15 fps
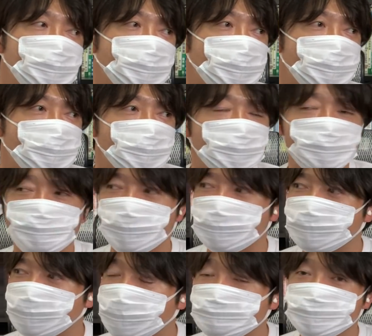えー、あと
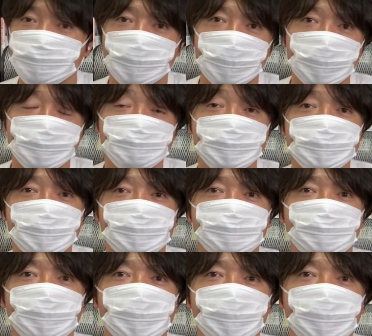は株の買い時さん
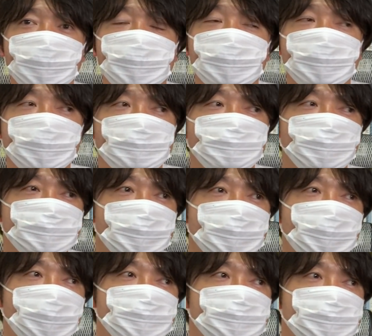とかね、えー、僕
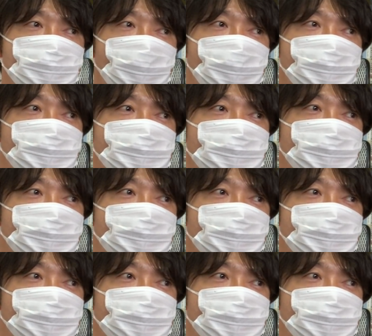が大好きな、